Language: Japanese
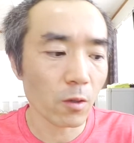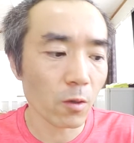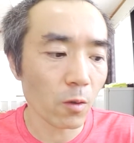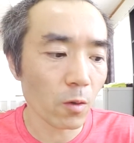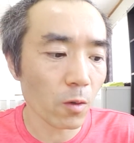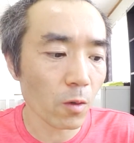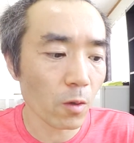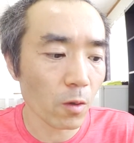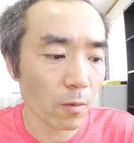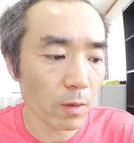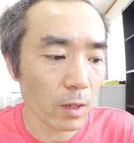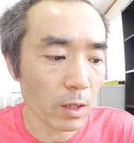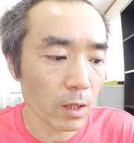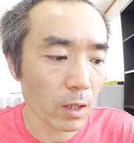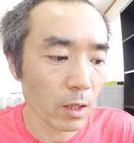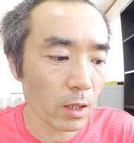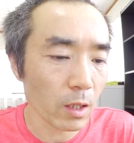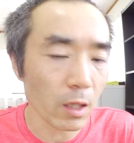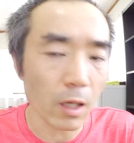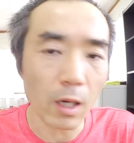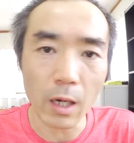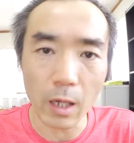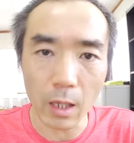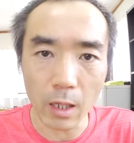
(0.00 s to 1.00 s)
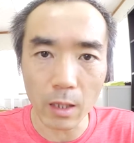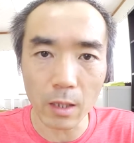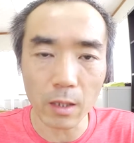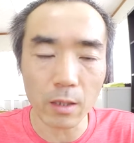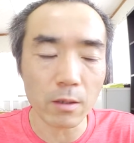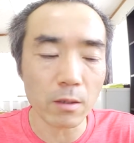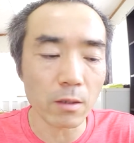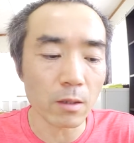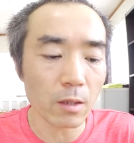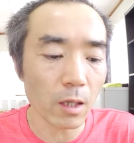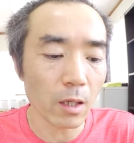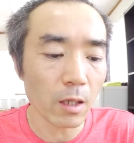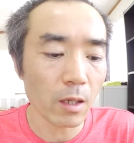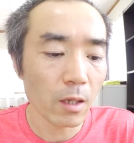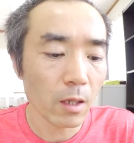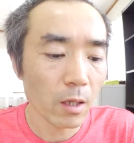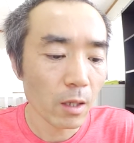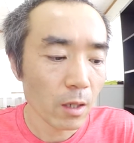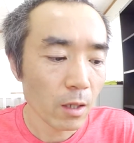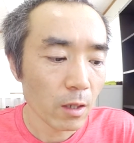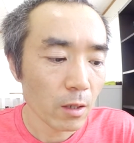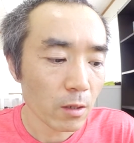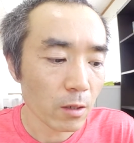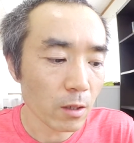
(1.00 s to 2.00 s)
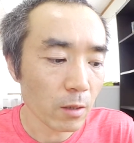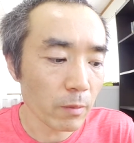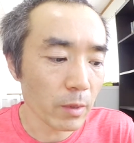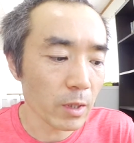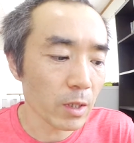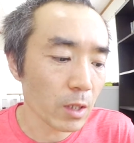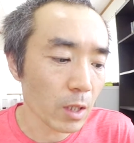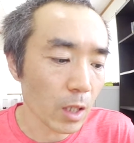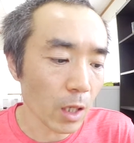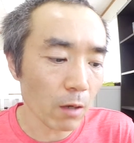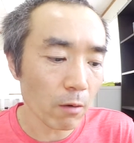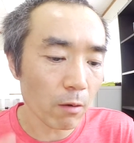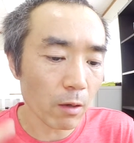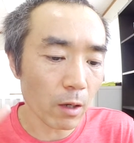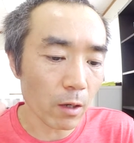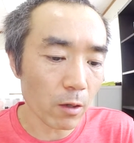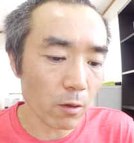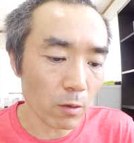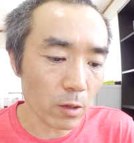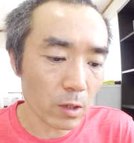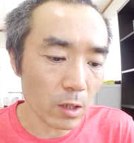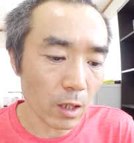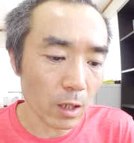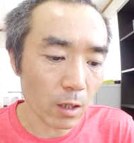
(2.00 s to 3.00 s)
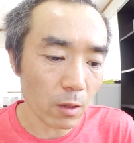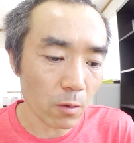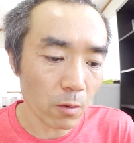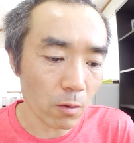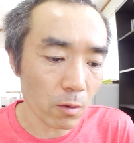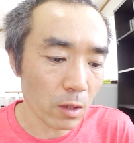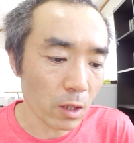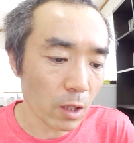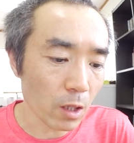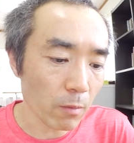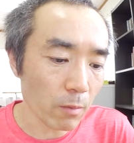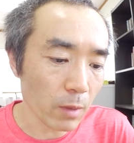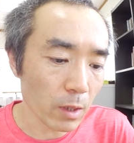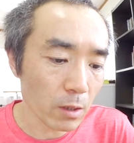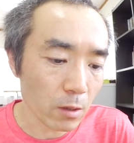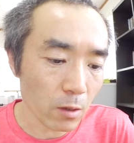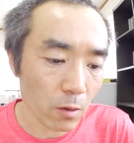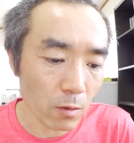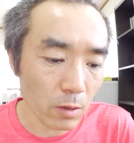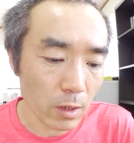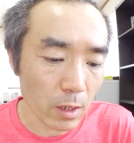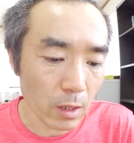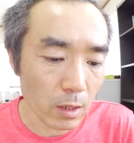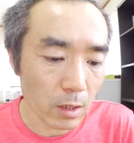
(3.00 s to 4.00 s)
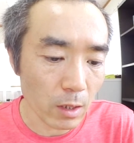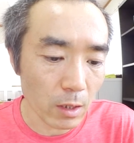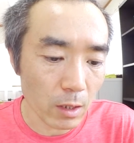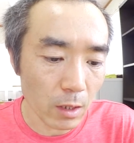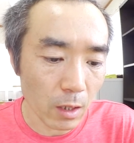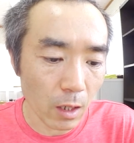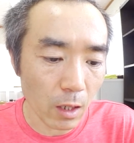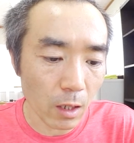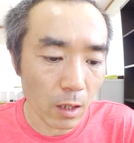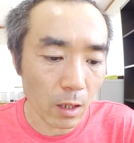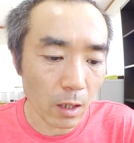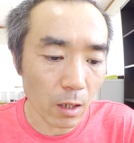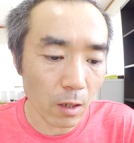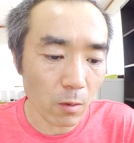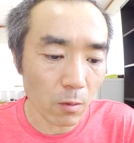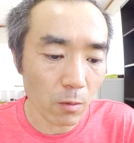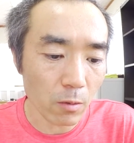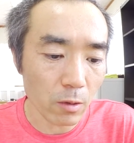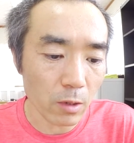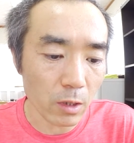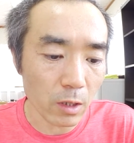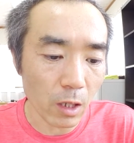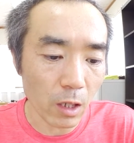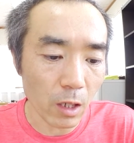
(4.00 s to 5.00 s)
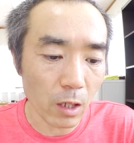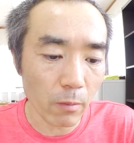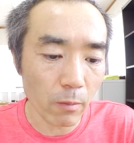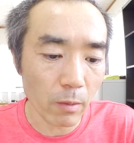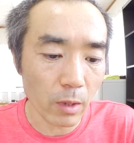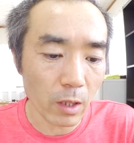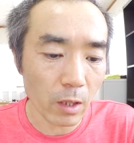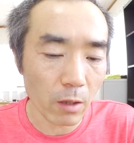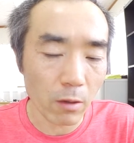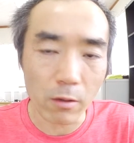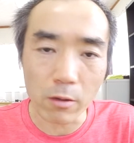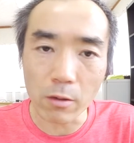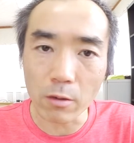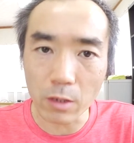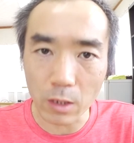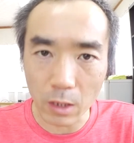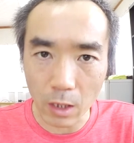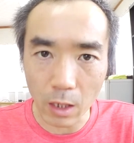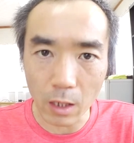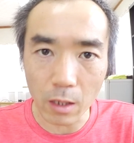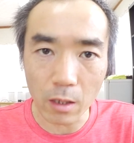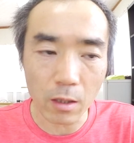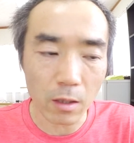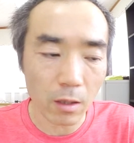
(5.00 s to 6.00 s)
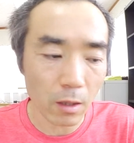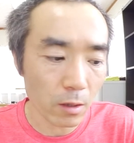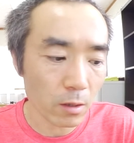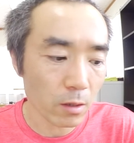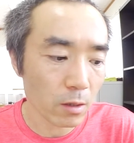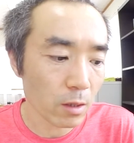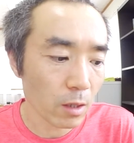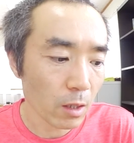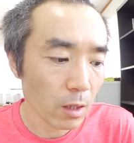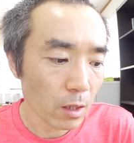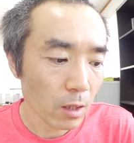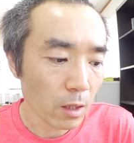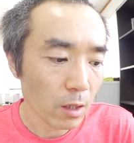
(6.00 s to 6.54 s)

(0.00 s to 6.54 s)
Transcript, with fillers: 今日は天気晴れですね。睡眠時間は4時間とっています。午前2時半から6時半までの4時間です。